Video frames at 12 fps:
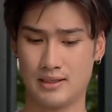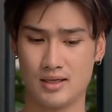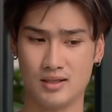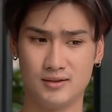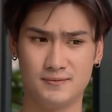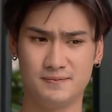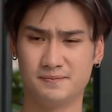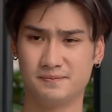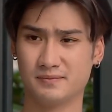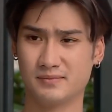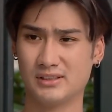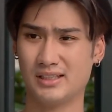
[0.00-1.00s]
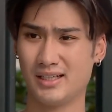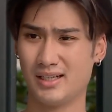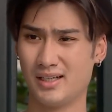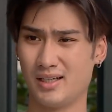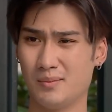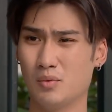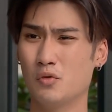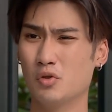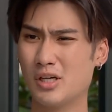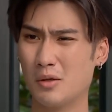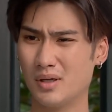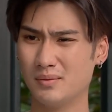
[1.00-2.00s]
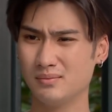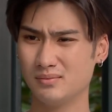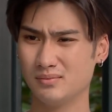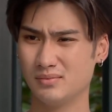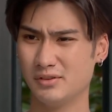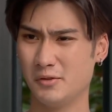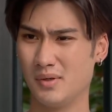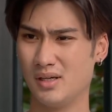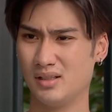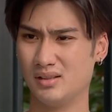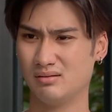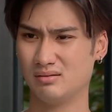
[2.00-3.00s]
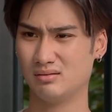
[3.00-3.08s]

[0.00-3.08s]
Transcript: À, em muốn vô trong lắm Nhưng mà